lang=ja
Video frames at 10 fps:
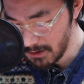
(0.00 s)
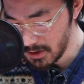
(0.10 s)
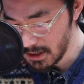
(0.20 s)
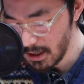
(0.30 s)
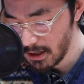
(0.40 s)
り
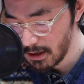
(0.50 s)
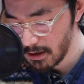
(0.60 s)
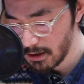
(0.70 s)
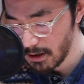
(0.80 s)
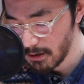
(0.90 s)
口で
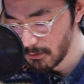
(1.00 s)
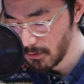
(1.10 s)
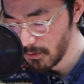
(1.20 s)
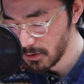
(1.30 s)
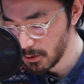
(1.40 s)
あ
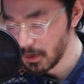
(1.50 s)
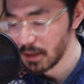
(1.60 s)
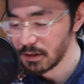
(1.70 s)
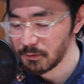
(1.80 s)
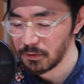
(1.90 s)
の紹
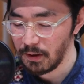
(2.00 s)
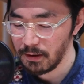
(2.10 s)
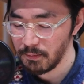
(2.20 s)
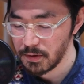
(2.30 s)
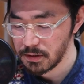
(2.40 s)
介したことが
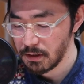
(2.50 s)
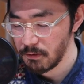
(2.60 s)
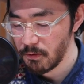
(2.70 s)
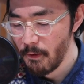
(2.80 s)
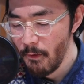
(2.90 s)
ありますけ
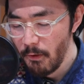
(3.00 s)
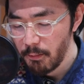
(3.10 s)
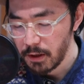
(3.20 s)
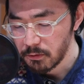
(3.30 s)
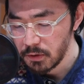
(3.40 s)
ど、
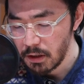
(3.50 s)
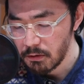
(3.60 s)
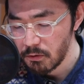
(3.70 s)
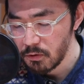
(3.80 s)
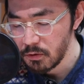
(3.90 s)
まあ、とにか
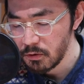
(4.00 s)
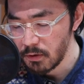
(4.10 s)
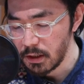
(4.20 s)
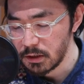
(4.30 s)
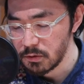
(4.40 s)
くロック
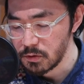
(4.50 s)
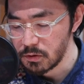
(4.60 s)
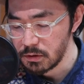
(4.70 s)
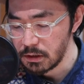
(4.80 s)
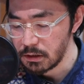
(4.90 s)
の歴史を
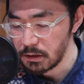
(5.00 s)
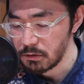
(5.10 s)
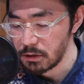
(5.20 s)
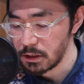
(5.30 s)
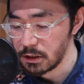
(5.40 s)
作ってきた
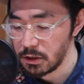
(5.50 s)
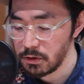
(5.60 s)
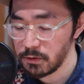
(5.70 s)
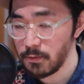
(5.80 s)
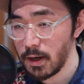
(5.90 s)
人たちって
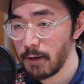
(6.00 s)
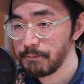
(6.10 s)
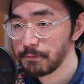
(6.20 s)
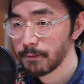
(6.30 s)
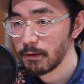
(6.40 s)
いうのは
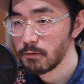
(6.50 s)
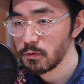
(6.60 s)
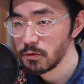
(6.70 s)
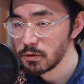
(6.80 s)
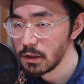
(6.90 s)

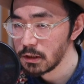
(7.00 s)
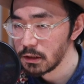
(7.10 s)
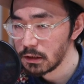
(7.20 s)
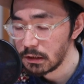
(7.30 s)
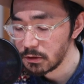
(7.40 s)
60年
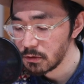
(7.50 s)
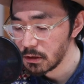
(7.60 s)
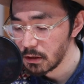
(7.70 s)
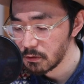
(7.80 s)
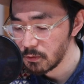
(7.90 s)
代70年代